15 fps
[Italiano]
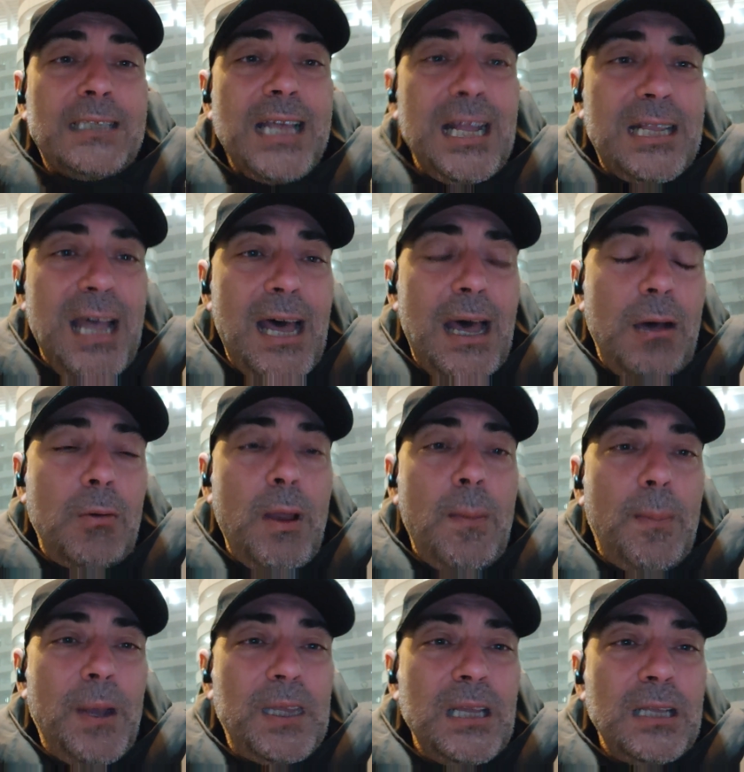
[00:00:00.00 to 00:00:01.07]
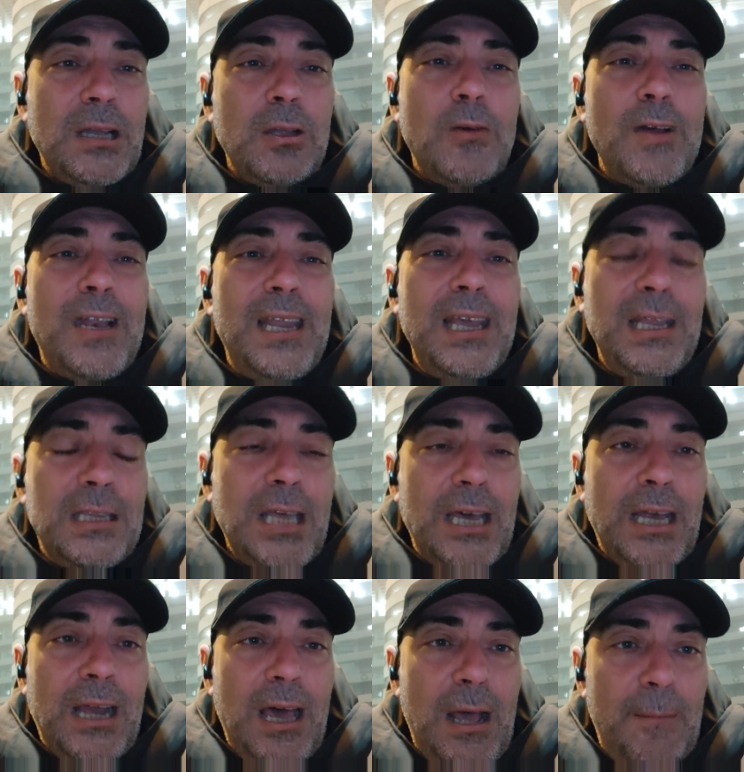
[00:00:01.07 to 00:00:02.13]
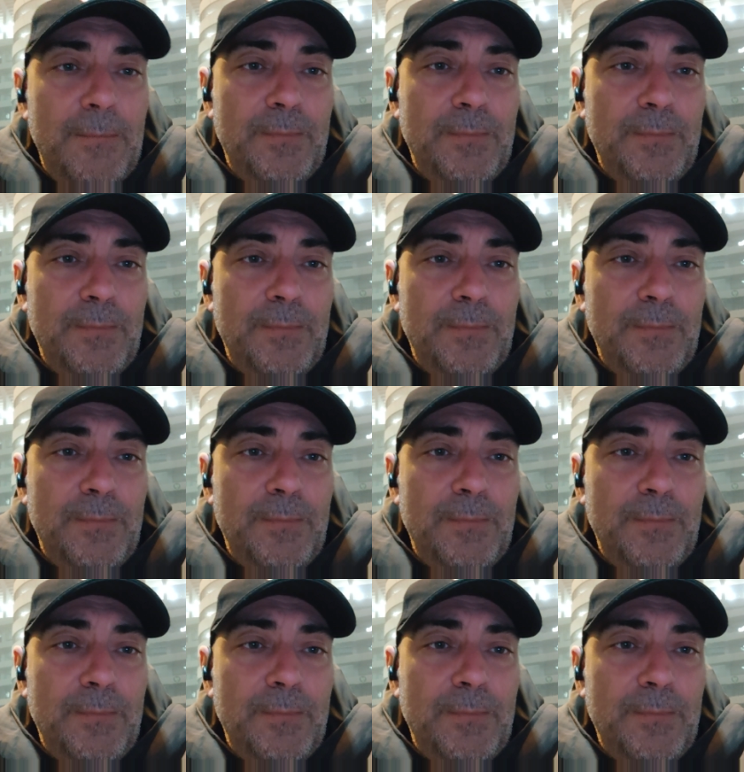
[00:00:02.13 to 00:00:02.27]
stata una partita dove l'Inter